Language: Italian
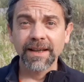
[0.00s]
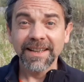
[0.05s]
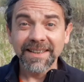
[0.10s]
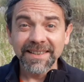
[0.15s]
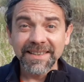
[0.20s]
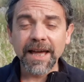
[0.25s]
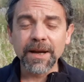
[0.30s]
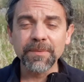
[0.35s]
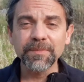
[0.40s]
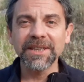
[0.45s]

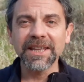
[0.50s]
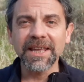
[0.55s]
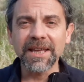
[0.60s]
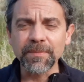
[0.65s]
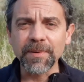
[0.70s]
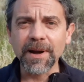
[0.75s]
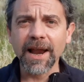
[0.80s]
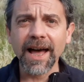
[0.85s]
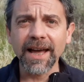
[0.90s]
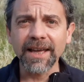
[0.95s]
Il termine
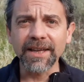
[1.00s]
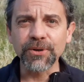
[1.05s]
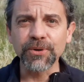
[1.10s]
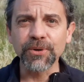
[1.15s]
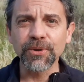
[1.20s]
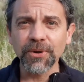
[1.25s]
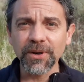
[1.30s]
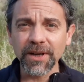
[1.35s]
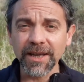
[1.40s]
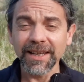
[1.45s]

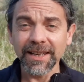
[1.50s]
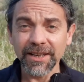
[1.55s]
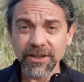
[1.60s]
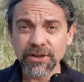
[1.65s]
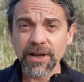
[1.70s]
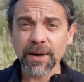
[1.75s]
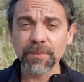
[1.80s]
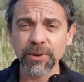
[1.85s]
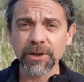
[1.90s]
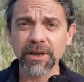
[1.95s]
ebraico che
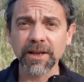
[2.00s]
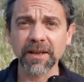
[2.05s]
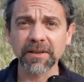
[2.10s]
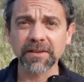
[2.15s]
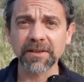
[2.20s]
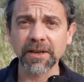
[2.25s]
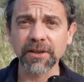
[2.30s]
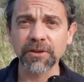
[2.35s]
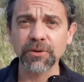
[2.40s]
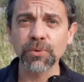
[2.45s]
leggiamo nella
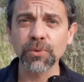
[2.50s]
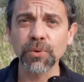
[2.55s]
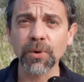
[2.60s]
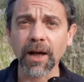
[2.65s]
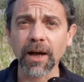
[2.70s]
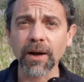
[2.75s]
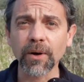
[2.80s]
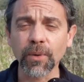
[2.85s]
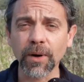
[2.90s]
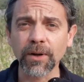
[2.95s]

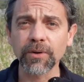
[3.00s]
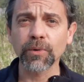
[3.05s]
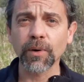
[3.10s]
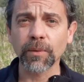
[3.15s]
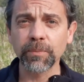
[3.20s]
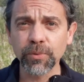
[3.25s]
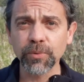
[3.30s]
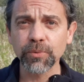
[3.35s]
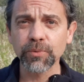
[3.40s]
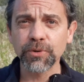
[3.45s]
scrittura quando
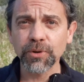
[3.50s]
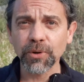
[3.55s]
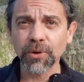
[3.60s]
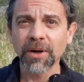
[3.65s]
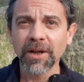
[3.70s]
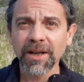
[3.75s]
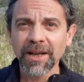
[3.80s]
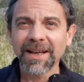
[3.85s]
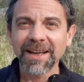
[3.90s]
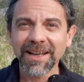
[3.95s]

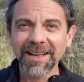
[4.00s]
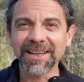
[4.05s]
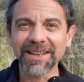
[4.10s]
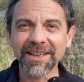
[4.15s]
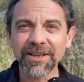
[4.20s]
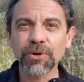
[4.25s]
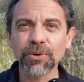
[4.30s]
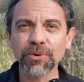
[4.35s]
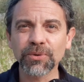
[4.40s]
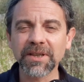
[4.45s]
appunto eh,
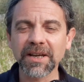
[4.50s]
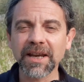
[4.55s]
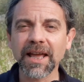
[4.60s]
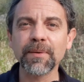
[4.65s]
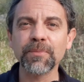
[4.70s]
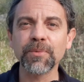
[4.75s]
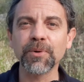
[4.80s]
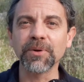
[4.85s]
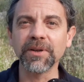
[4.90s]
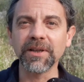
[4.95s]

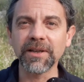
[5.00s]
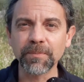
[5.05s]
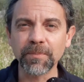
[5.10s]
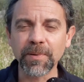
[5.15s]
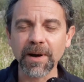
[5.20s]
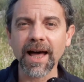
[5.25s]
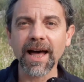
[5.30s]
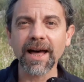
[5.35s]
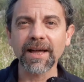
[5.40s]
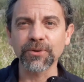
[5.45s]
incontriamo il
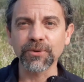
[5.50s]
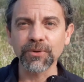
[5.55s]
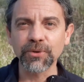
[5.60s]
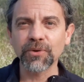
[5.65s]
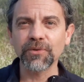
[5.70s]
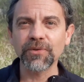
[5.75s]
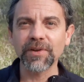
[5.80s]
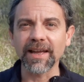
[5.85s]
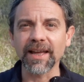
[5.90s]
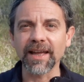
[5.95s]
brano
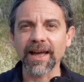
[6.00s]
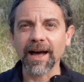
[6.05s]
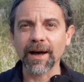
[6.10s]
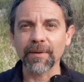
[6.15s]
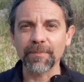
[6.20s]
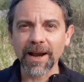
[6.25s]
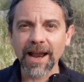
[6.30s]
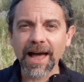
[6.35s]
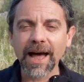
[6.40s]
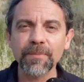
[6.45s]
dove
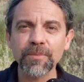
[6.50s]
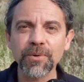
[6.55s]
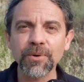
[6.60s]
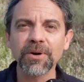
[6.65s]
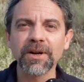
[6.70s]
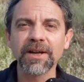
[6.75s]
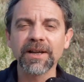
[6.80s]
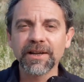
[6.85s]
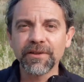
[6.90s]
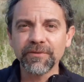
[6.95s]

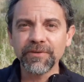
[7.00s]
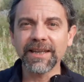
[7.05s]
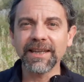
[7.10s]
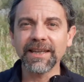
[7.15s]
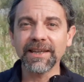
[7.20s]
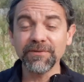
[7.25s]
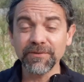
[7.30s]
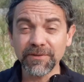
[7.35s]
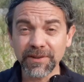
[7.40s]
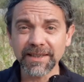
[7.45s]
Abramo
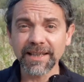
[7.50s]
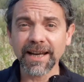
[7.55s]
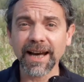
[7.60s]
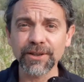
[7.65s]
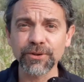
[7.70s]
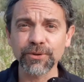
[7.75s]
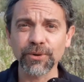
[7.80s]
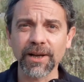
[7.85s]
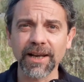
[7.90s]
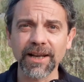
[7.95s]
viene
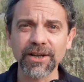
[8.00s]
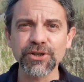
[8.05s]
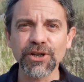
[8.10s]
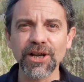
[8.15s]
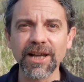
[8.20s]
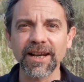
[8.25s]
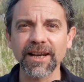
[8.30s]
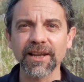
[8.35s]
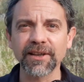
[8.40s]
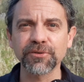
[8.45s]
invitato a
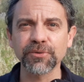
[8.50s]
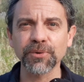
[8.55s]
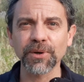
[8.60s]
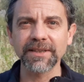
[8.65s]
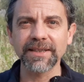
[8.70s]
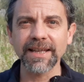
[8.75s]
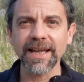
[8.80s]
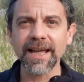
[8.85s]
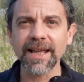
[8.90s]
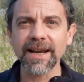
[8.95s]
lasciare la sua
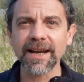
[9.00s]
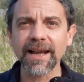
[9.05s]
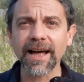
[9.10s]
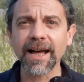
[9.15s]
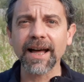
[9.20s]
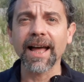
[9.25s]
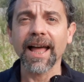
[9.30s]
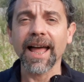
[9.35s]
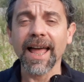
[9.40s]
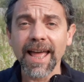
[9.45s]

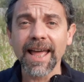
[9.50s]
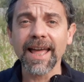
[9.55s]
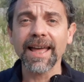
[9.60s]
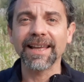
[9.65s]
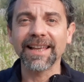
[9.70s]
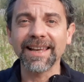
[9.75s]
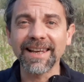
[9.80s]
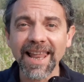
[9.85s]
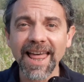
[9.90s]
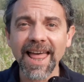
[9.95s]
terra è
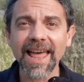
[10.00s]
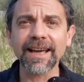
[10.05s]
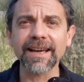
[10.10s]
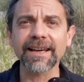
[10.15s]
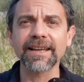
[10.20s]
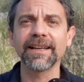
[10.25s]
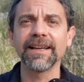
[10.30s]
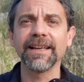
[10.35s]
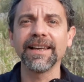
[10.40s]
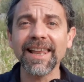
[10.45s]

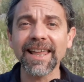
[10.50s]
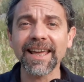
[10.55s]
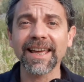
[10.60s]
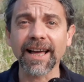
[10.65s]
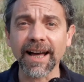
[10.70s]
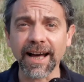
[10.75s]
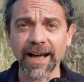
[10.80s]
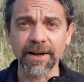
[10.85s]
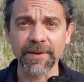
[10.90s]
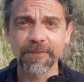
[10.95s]
lech
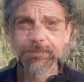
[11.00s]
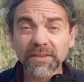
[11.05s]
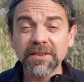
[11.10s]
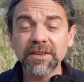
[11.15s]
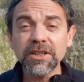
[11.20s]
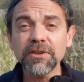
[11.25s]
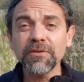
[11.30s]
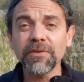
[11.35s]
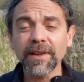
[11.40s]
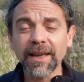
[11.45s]
Leka, che
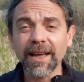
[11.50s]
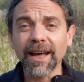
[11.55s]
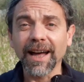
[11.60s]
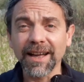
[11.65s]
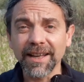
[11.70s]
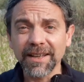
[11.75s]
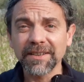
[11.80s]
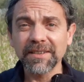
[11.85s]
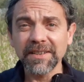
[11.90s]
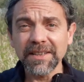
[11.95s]

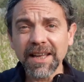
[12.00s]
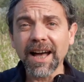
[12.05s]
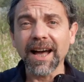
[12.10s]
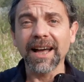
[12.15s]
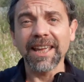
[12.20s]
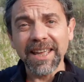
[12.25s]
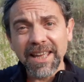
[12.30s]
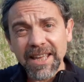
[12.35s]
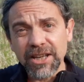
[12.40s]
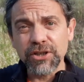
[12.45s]
significa
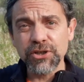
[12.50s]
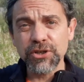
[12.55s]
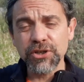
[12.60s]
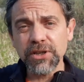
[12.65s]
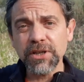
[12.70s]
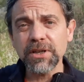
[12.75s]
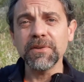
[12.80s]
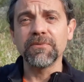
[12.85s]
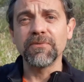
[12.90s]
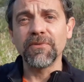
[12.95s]
sia
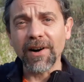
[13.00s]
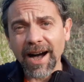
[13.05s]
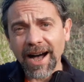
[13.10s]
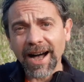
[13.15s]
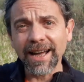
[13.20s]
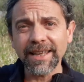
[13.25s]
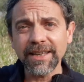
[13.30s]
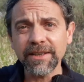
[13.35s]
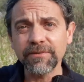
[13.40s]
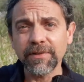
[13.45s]
esci, vai,